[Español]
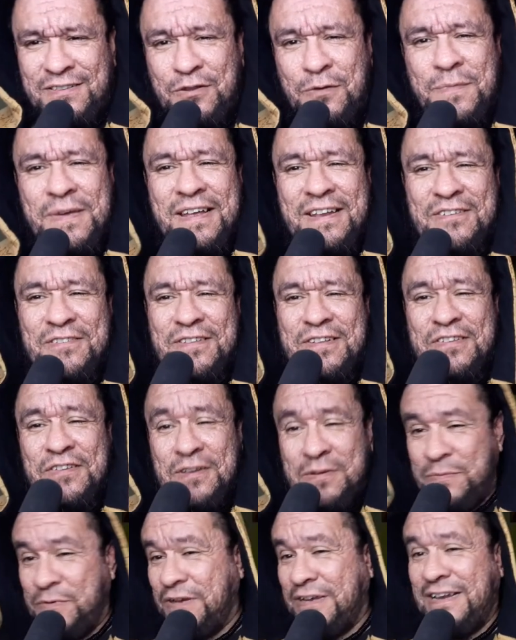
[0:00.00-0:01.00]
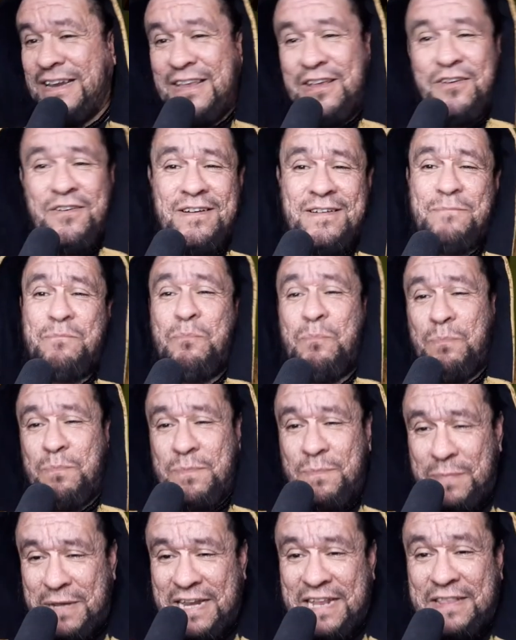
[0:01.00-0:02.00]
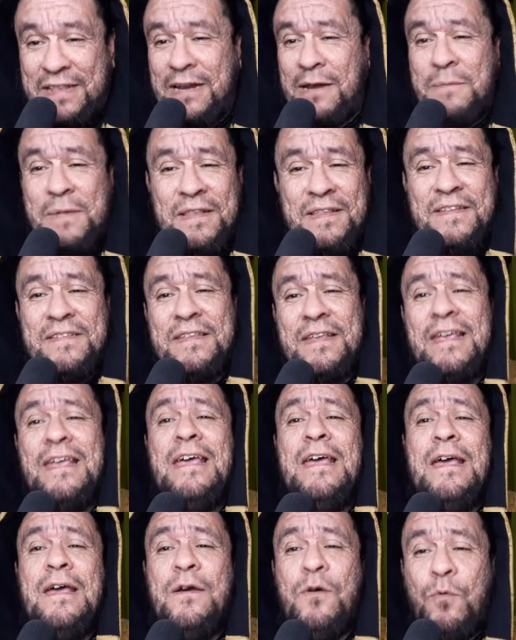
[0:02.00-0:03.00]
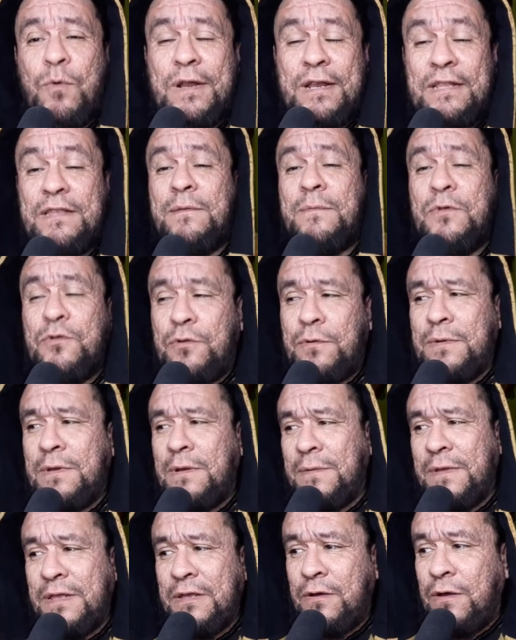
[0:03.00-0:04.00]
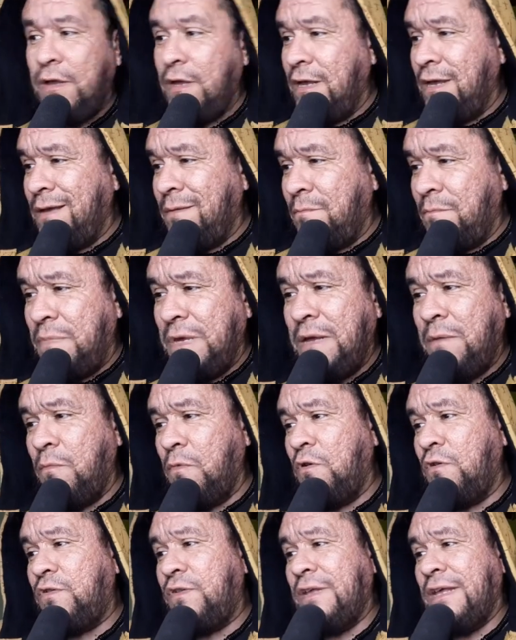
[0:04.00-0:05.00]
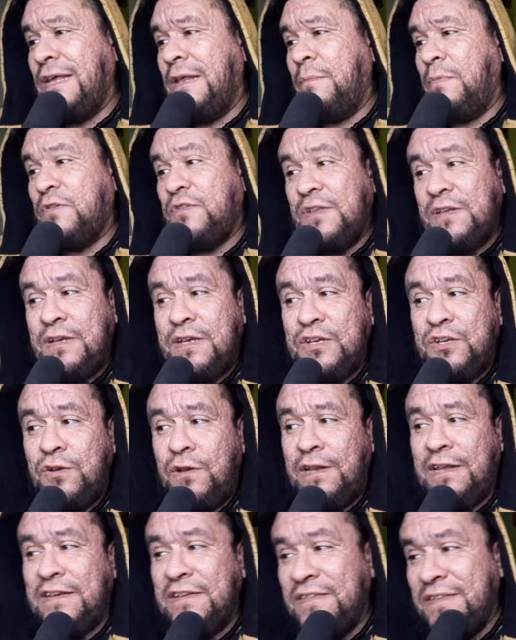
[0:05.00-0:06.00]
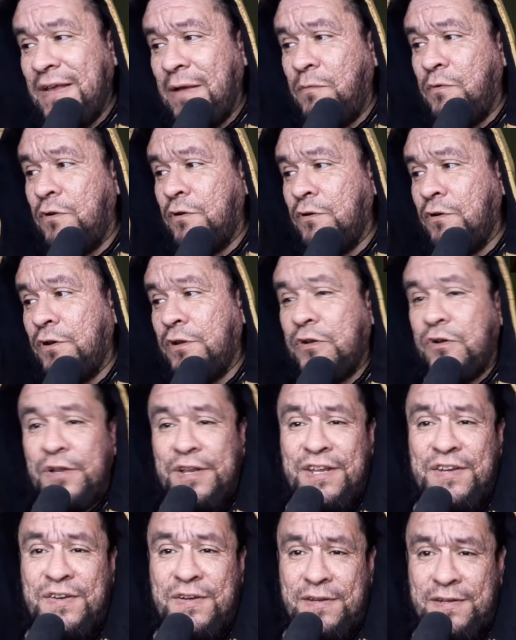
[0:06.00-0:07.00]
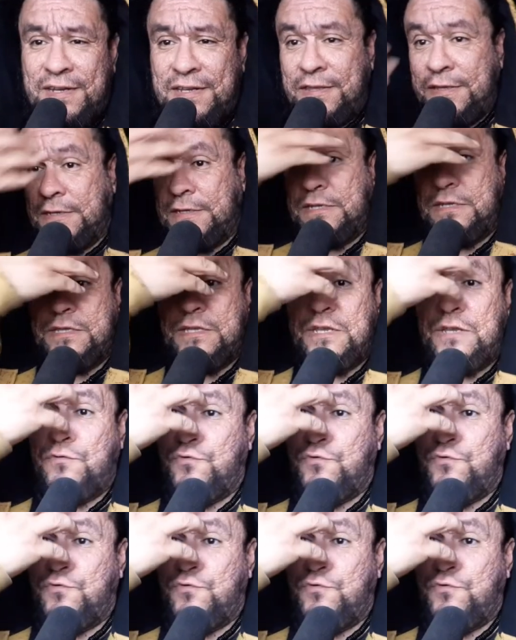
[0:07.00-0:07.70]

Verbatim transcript: tomé anotaciones porque le digo, literalmente hace 40 minutos vi el video. Vemos el personaje de John Leguizamo, Gorkoresh, este que tenía